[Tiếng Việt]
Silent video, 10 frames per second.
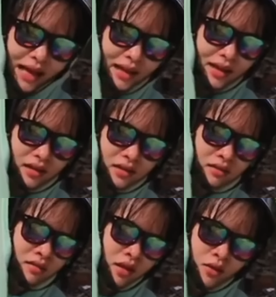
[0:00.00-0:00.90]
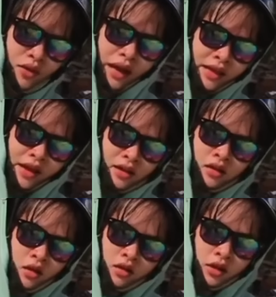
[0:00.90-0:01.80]
á lúc nãy giờ
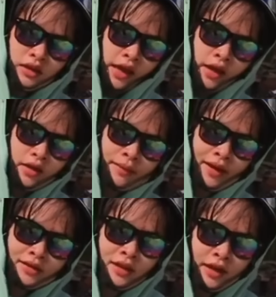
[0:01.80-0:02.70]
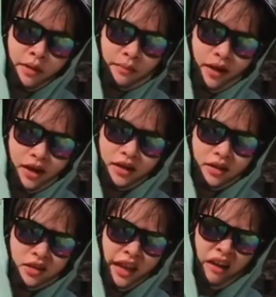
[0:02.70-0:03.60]
nửa tiếng rồi bạn sau khi mà bỏ
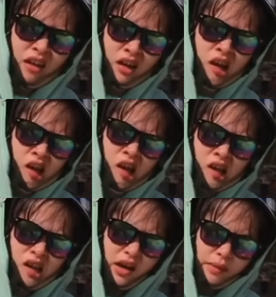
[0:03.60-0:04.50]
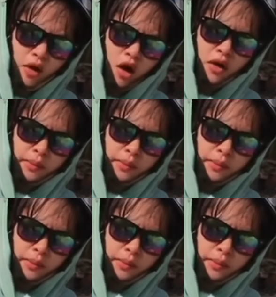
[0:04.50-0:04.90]
đường vào á nó nói mồ hôi